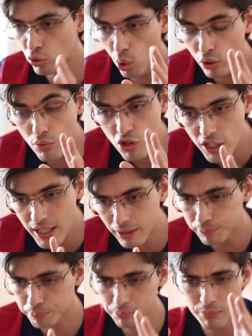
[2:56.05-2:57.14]
Todo dia
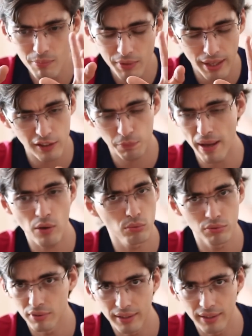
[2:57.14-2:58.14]
eles pegam um